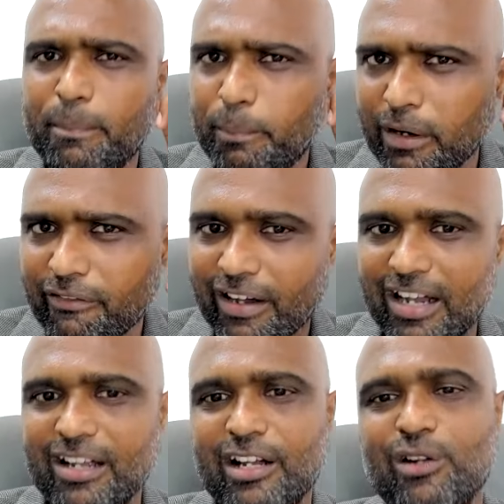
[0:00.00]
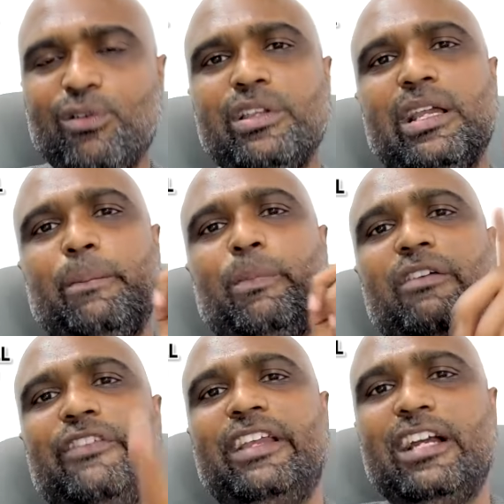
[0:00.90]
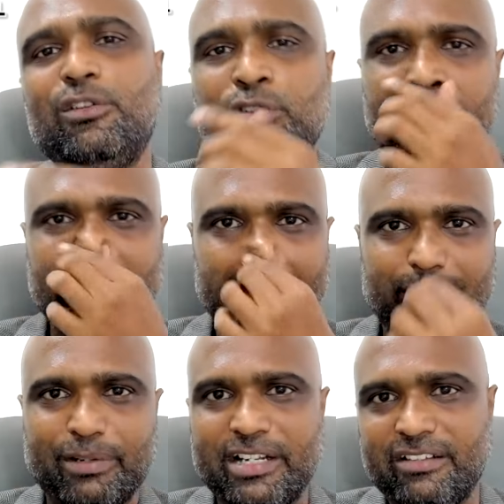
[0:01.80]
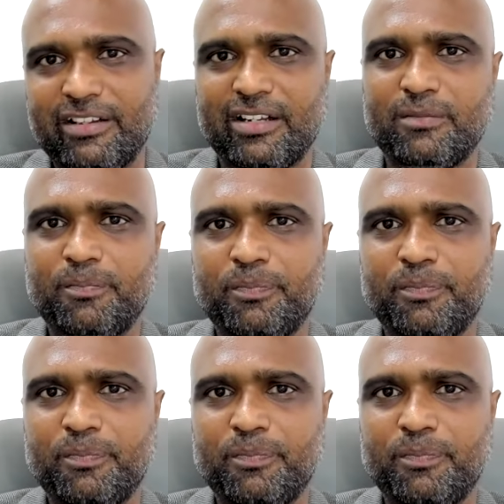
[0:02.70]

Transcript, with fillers: எப்போ வாங்கணும் எப்போ விற்கணும்னு டிசைட் பண்ணிடுவார்